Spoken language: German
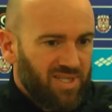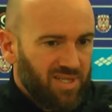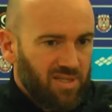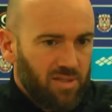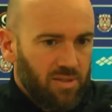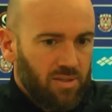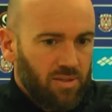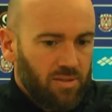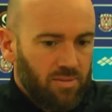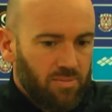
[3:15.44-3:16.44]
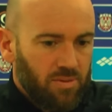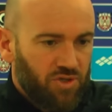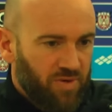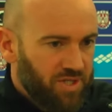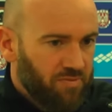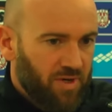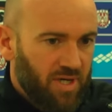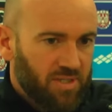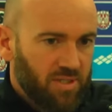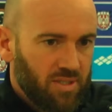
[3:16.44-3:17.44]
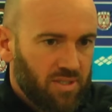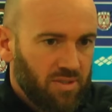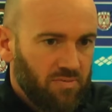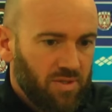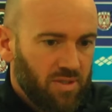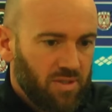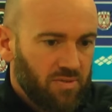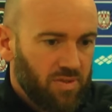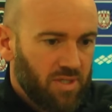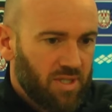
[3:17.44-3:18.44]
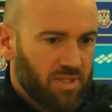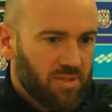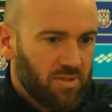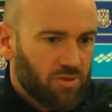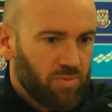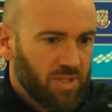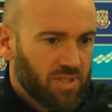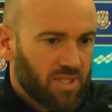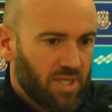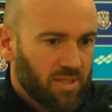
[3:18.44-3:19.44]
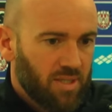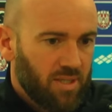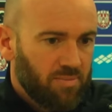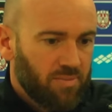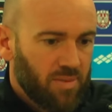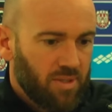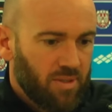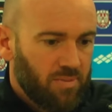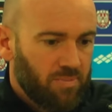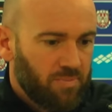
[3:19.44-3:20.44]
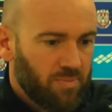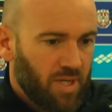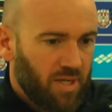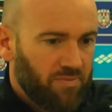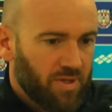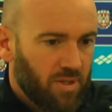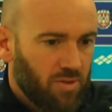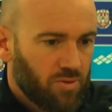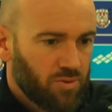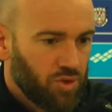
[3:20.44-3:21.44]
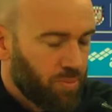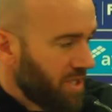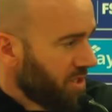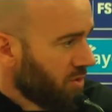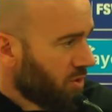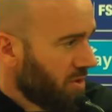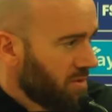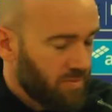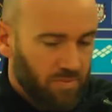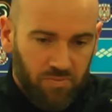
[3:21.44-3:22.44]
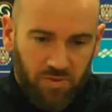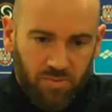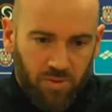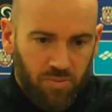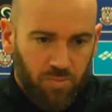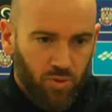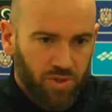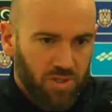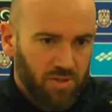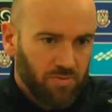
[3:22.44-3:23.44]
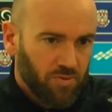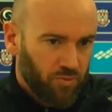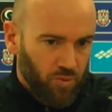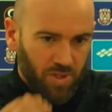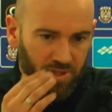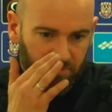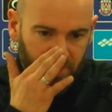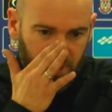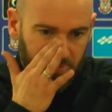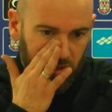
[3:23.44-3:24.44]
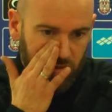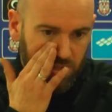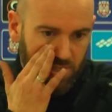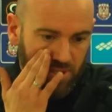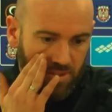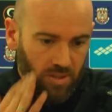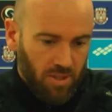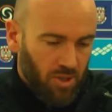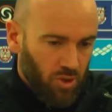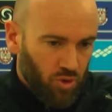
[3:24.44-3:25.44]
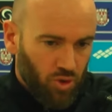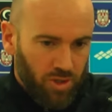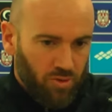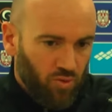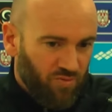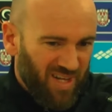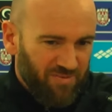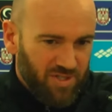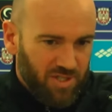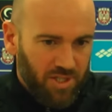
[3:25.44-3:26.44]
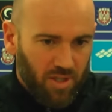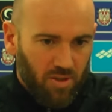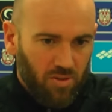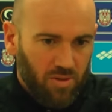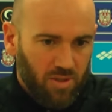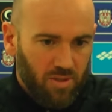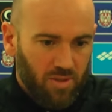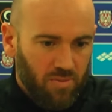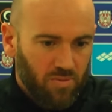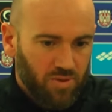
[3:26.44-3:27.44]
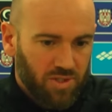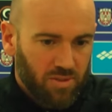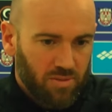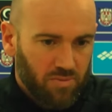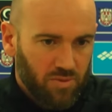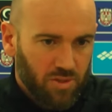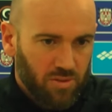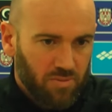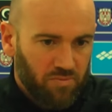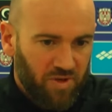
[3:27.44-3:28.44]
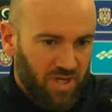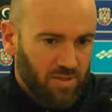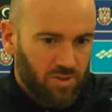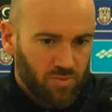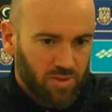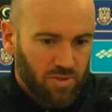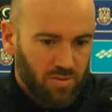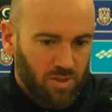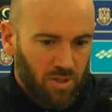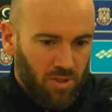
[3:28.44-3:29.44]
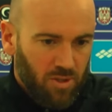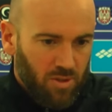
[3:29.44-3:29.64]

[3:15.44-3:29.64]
die Schwächephase jetzt, die wir, die wir in den letzten Spielen gezeigt haben, ähm, einfach auch durchbrechen können. Wir mit einem positiven Gefühl in die Winterpause gehen können und weil wir sicher auch äh, unseren, unseren Fans, unseren